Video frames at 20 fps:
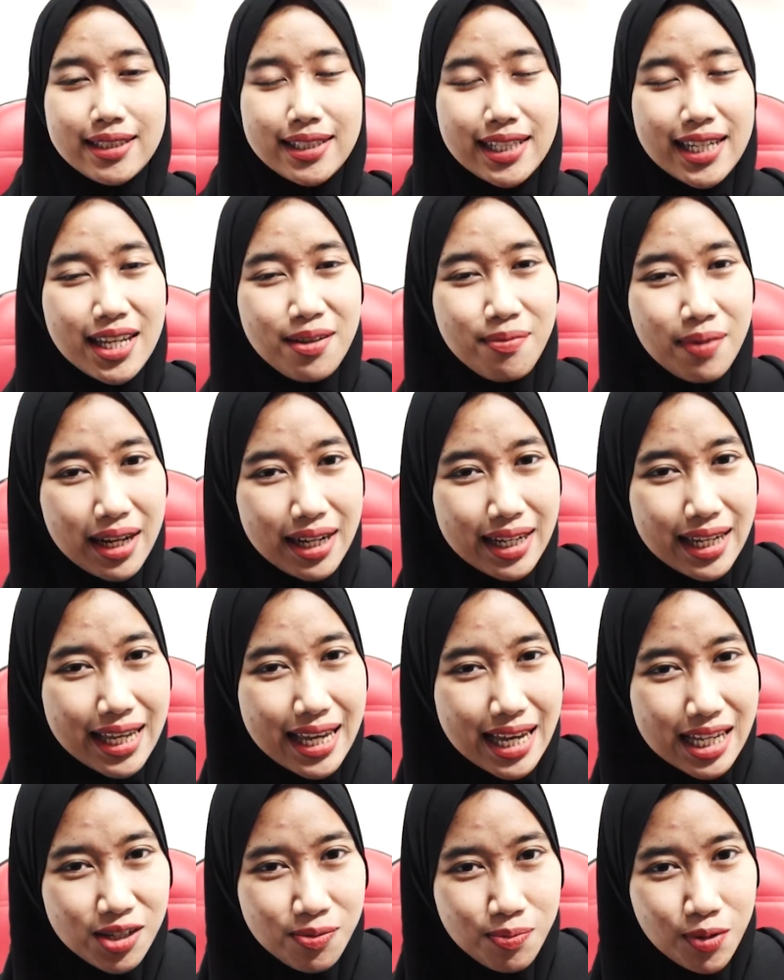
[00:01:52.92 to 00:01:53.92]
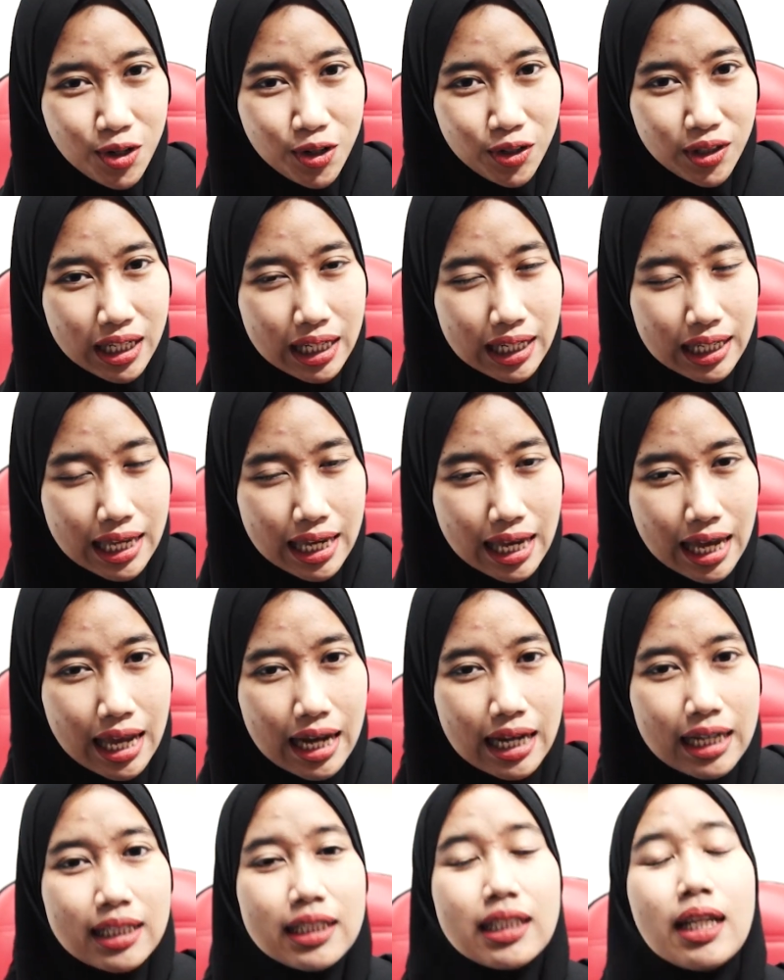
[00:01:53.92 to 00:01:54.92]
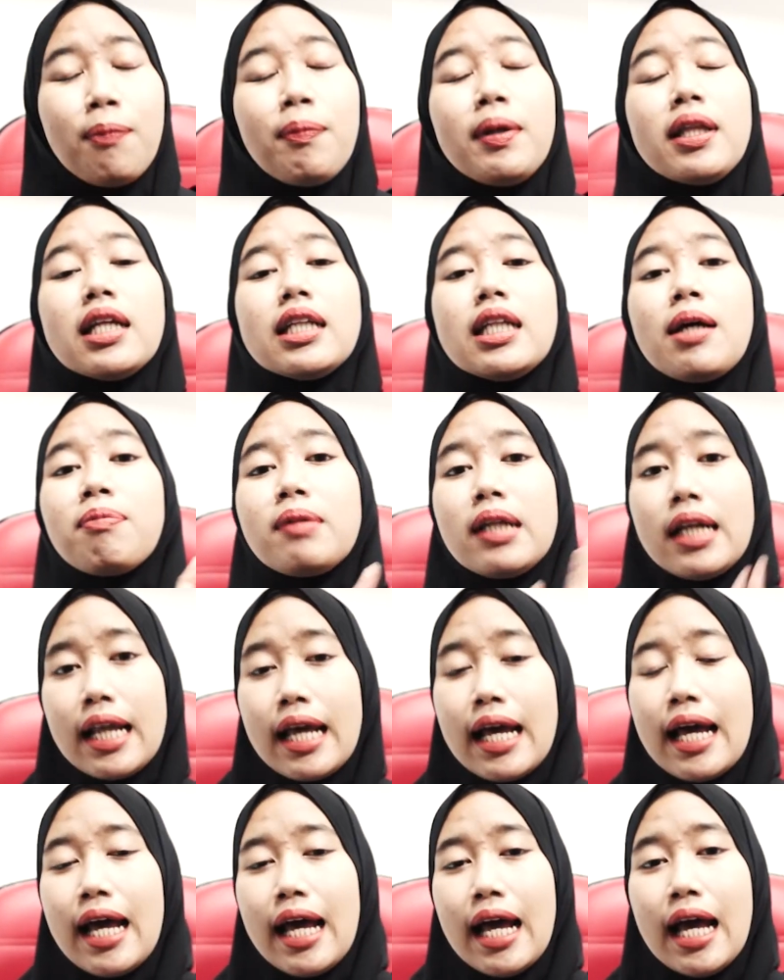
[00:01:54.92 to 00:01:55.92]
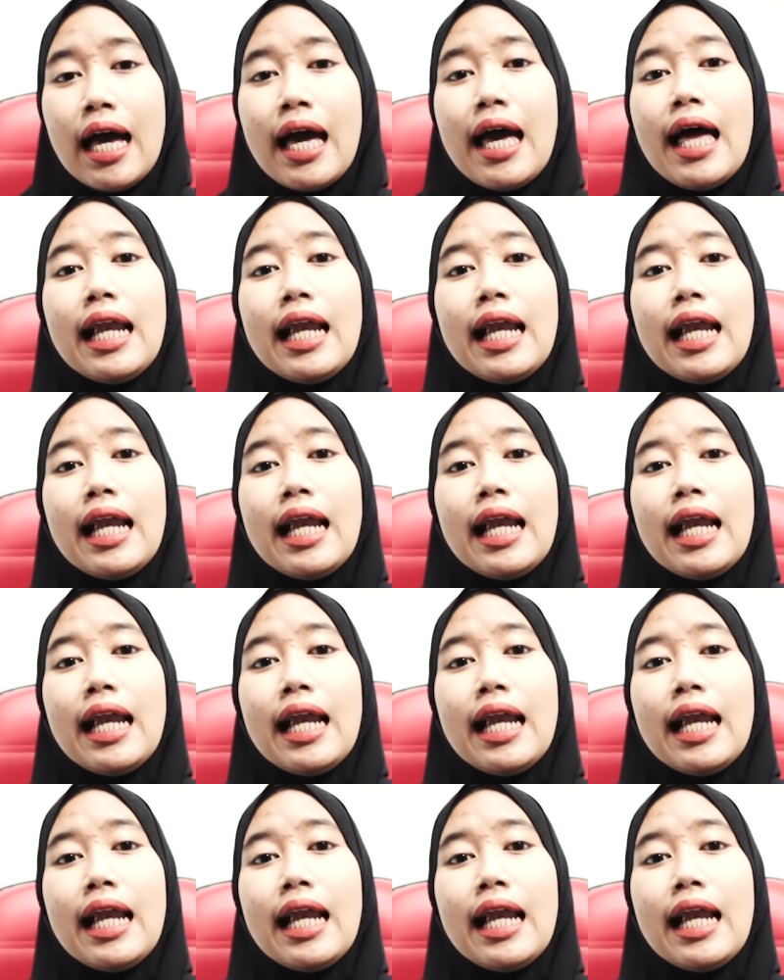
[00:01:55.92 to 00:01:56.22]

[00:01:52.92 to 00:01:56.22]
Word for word: Jadi gimana nih guys menurut kalian? Tapi tetap tenang,